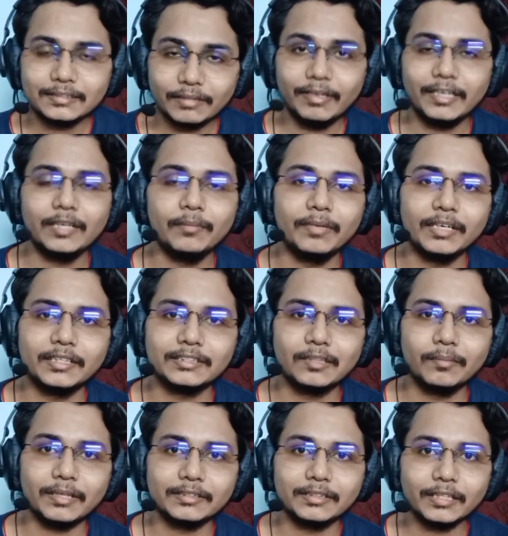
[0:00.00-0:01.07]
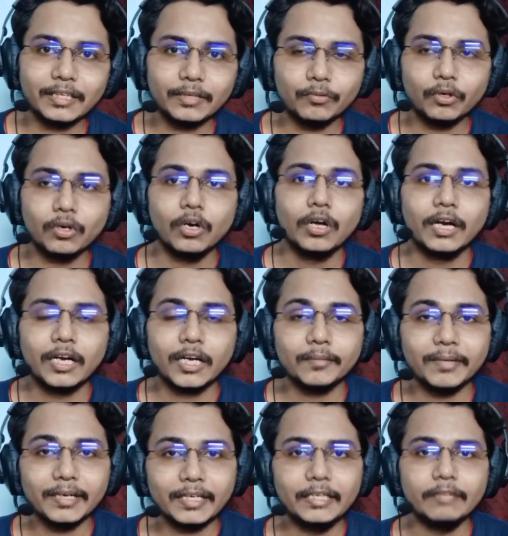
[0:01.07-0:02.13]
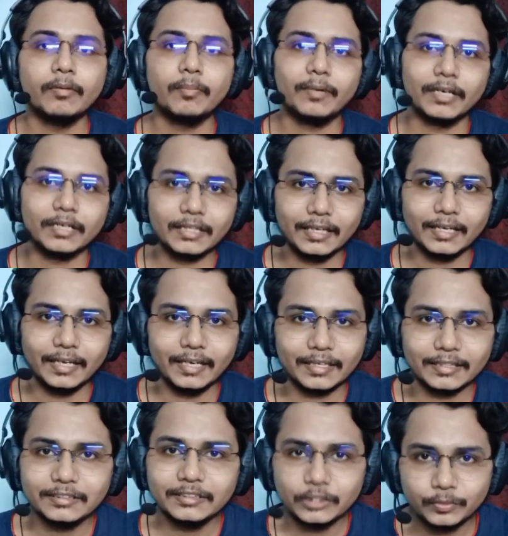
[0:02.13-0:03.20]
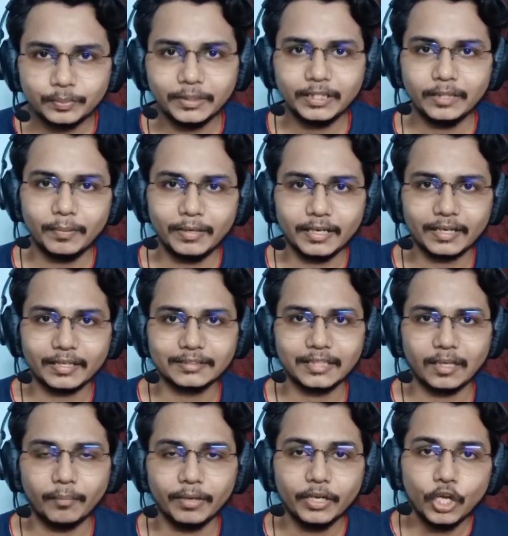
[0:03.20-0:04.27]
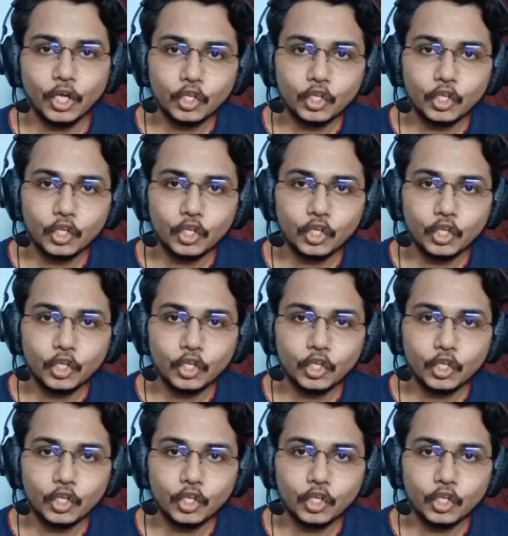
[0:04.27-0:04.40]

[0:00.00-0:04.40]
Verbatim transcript: सेवेंटी मिनट्स के बाद से कि वो कई बार गिव अप कर दे रहे हैं किसी स्पीडी प्लेयर के सामने